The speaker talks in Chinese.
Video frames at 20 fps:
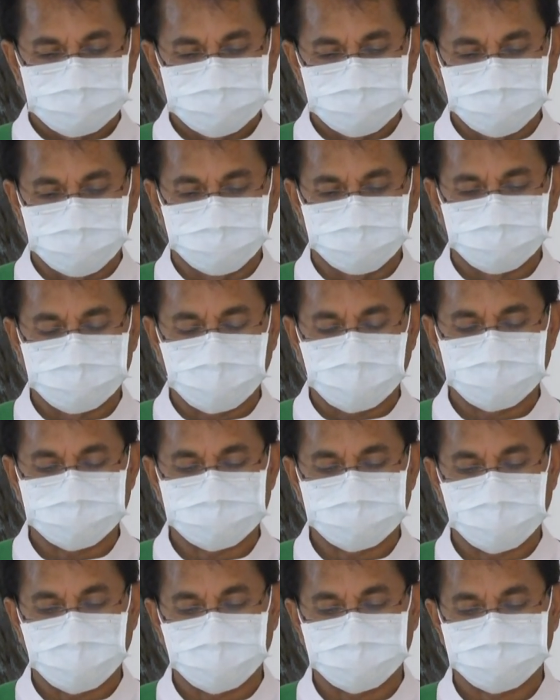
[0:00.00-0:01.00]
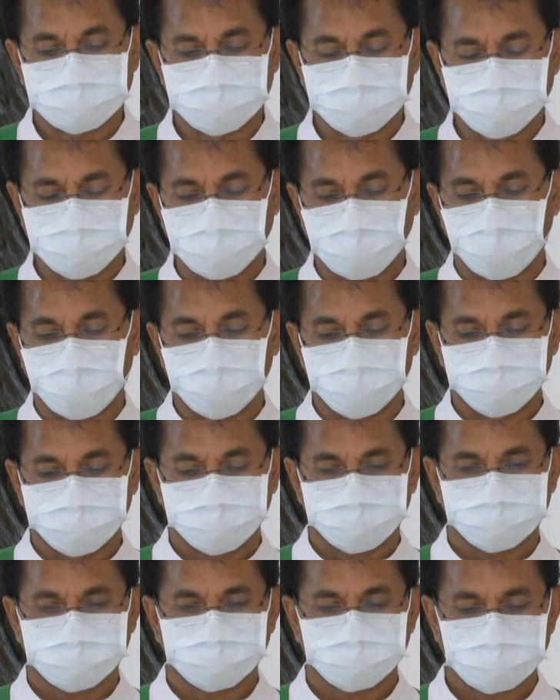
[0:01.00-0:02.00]
请大家祈祷，
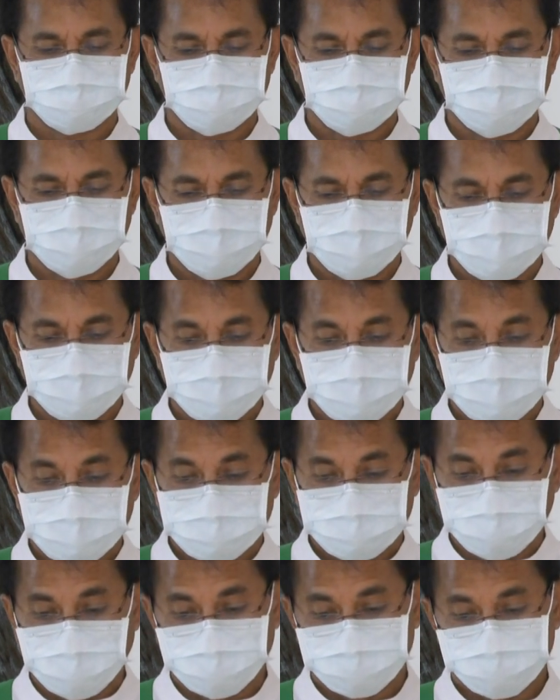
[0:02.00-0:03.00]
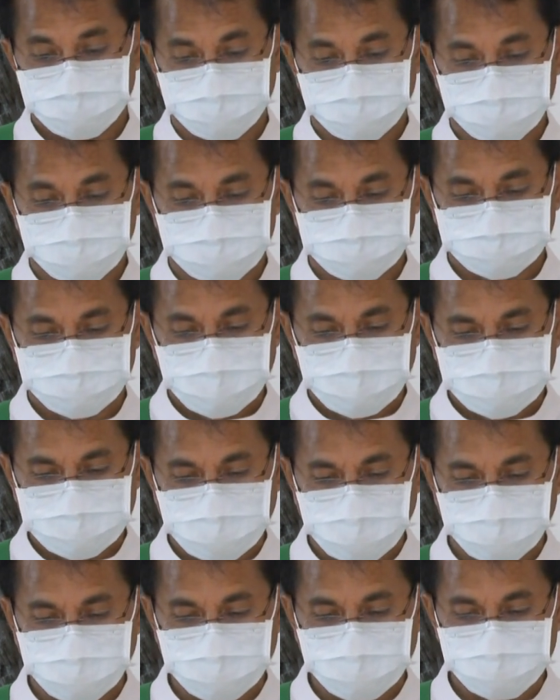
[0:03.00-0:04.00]
天主，
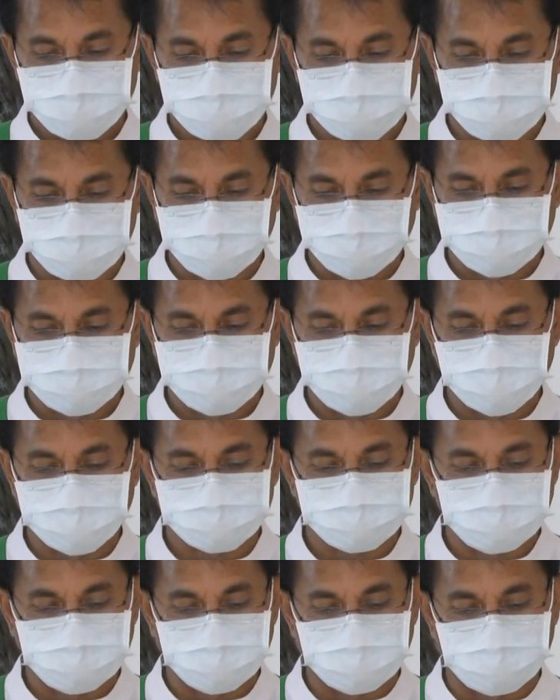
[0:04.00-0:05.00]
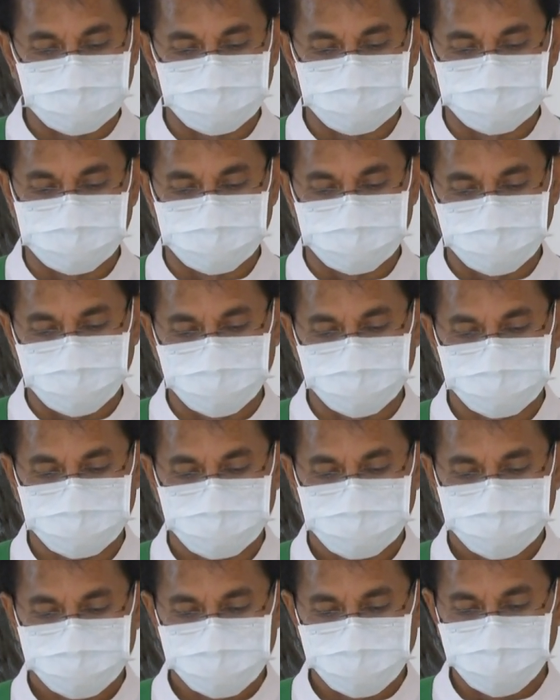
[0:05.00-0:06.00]
求你使一切信仰你的人
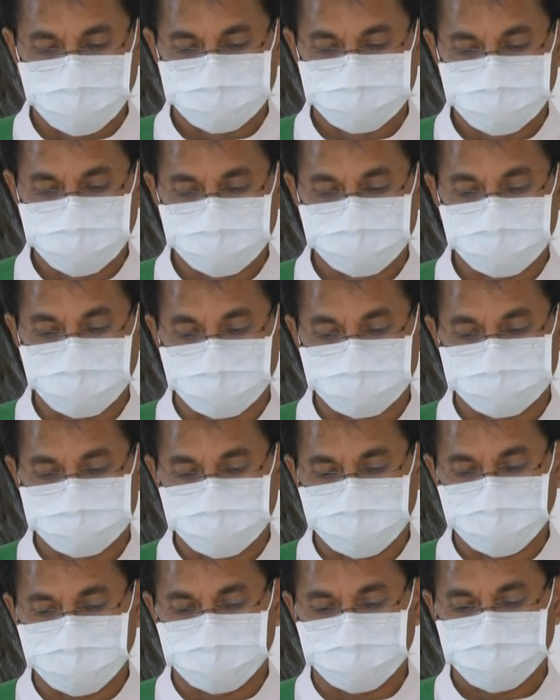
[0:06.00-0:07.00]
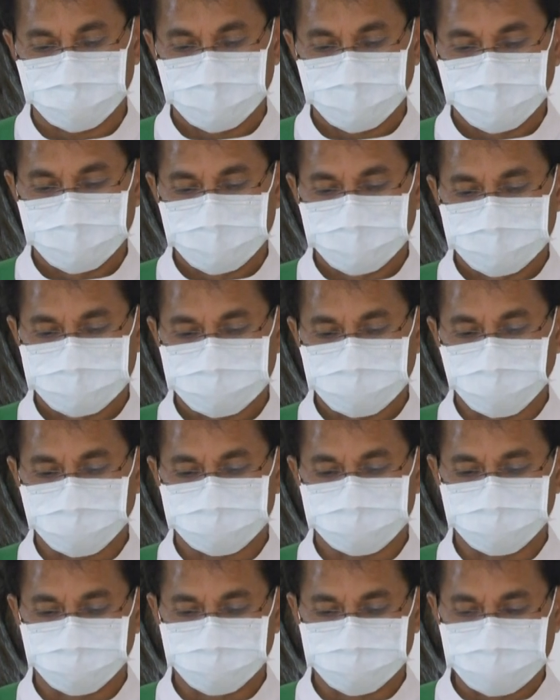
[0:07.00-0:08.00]
卷去成见，
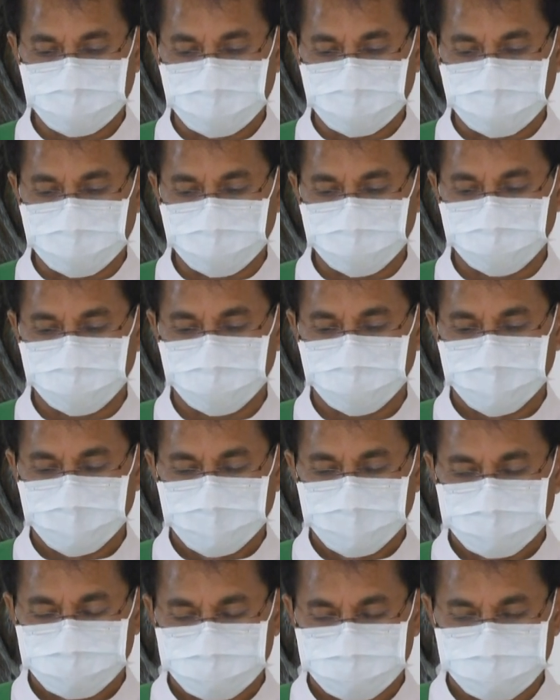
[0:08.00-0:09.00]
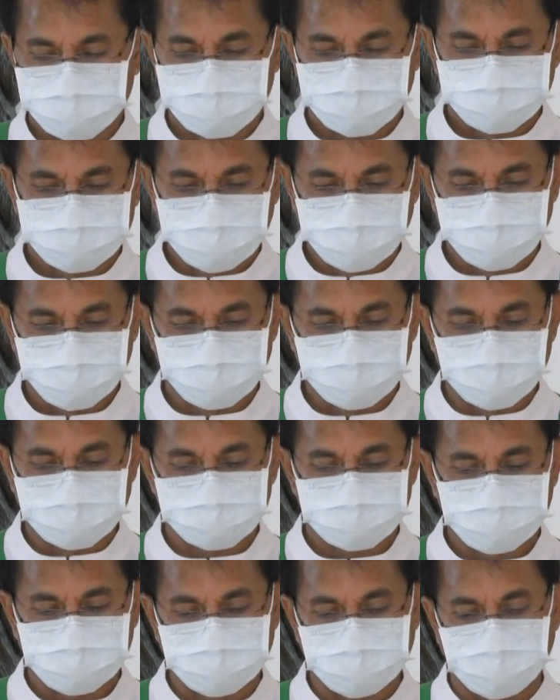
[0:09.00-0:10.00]
扫除障碍，使基督的
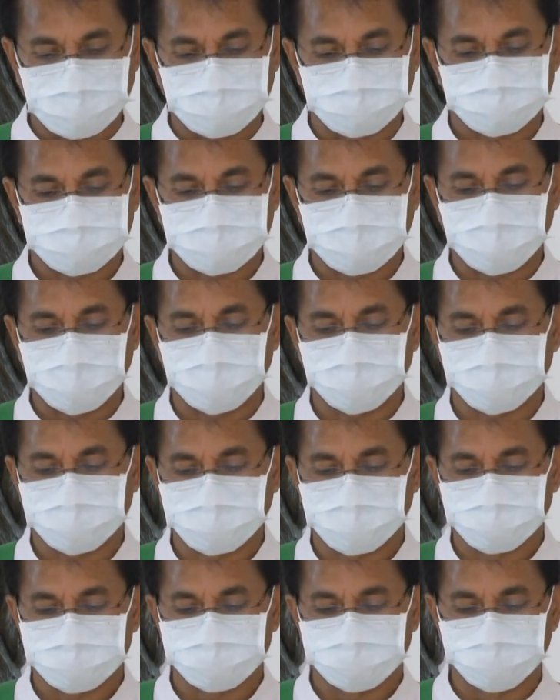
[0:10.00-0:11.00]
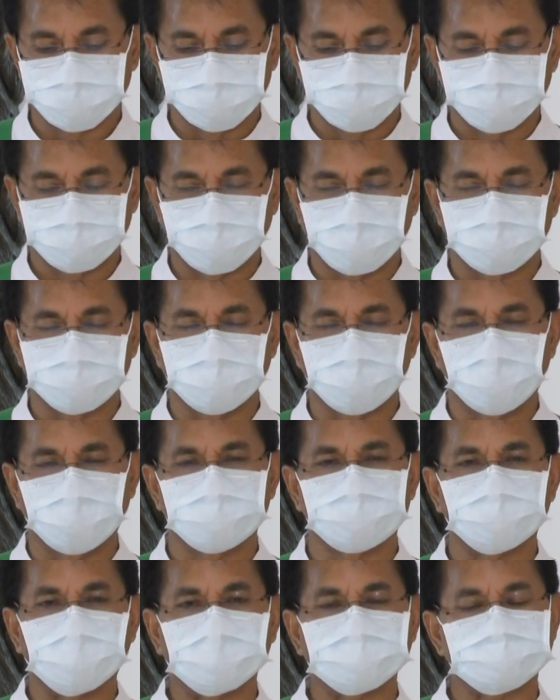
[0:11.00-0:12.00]
信仰在各处蓬
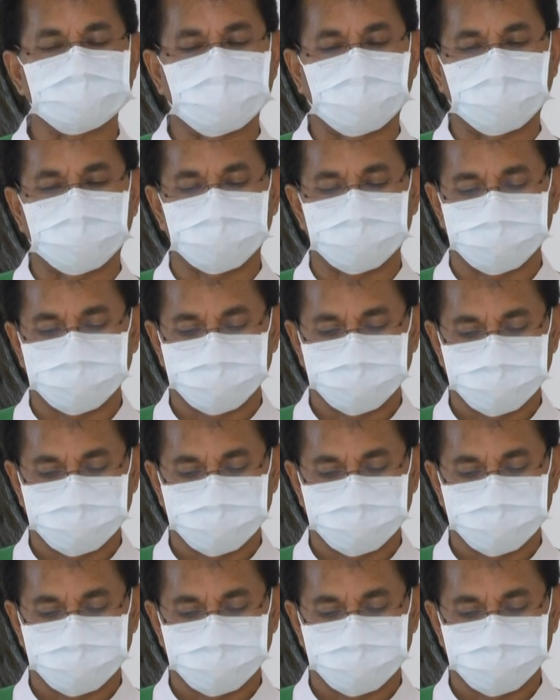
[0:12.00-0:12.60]
勃发展。